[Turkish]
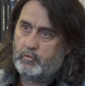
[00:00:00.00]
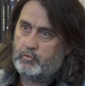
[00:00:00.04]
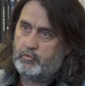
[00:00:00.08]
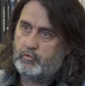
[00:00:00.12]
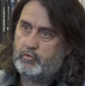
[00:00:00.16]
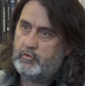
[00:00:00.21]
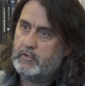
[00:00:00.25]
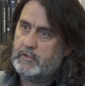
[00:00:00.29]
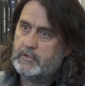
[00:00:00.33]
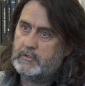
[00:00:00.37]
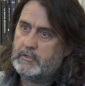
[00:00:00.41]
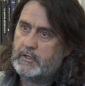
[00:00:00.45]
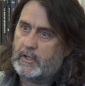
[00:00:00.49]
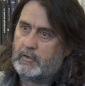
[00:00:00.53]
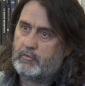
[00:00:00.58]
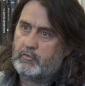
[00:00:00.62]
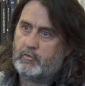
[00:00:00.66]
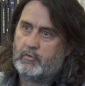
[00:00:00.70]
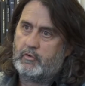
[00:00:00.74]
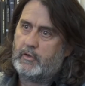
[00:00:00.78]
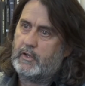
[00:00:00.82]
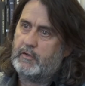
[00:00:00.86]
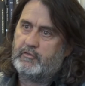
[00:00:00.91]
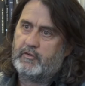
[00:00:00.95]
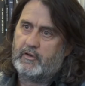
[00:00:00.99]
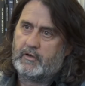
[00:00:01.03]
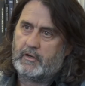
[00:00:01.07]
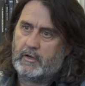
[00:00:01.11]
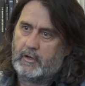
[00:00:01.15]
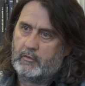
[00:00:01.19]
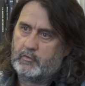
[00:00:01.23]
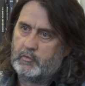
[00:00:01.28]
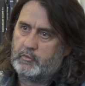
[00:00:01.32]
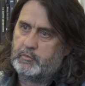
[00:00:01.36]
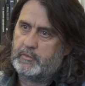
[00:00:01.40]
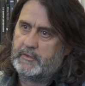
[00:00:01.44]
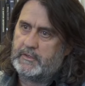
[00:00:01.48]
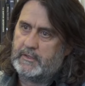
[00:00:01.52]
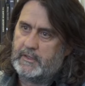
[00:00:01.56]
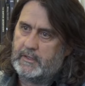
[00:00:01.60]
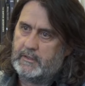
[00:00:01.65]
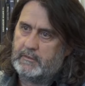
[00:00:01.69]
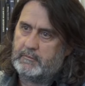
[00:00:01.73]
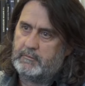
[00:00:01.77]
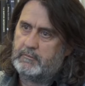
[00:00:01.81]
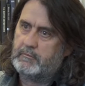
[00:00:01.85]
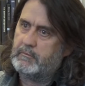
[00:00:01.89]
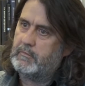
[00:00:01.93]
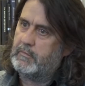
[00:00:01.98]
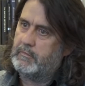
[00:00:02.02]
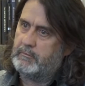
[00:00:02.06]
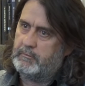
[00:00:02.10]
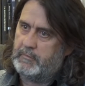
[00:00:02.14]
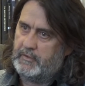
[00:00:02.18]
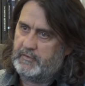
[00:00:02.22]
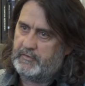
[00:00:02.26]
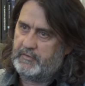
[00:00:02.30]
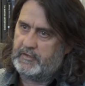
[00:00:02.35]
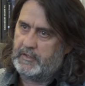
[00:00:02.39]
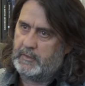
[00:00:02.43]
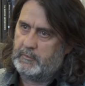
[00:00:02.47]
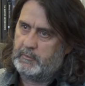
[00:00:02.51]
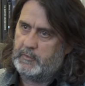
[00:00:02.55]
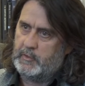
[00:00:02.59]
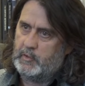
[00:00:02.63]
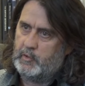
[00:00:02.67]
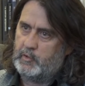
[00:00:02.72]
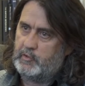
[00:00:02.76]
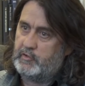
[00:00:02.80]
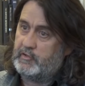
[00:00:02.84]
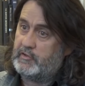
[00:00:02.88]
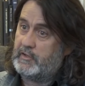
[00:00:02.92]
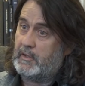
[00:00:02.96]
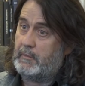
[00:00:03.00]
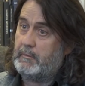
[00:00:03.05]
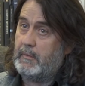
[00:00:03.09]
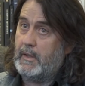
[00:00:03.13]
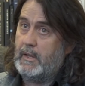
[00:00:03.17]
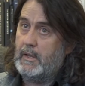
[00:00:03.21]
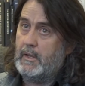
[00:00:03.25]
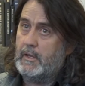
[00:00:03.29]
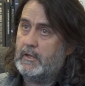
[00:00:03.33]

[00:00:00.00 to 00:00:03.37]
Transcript: Uzun yıllar sonra ancak Avrupa'da basılabiliyor kitap.